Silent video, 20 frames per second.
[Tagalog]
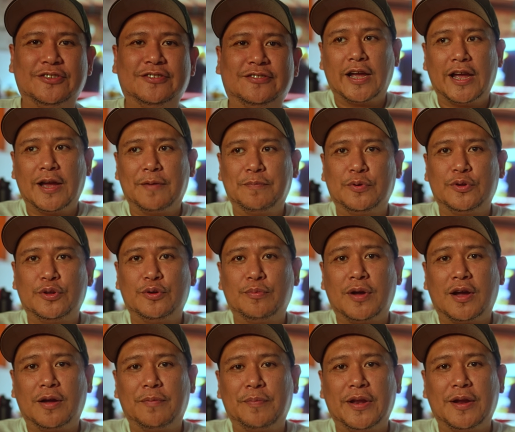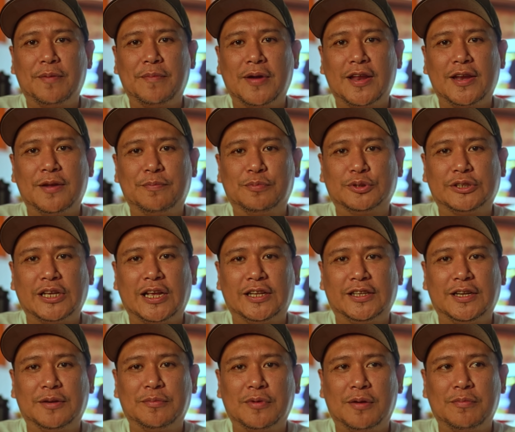Kaya po yung mga pinamana po sa
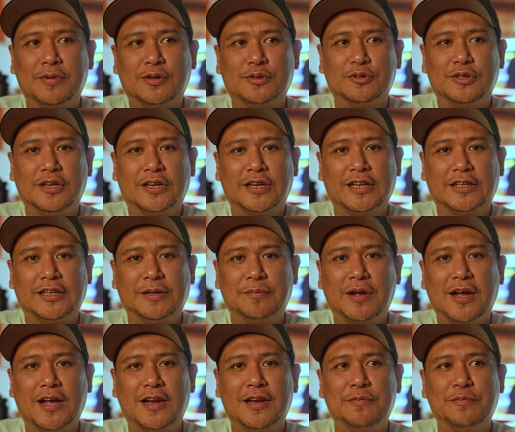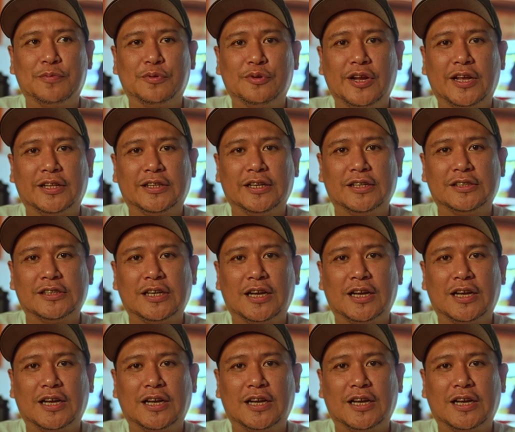atin ng mga magulang natin, mahalin po natin.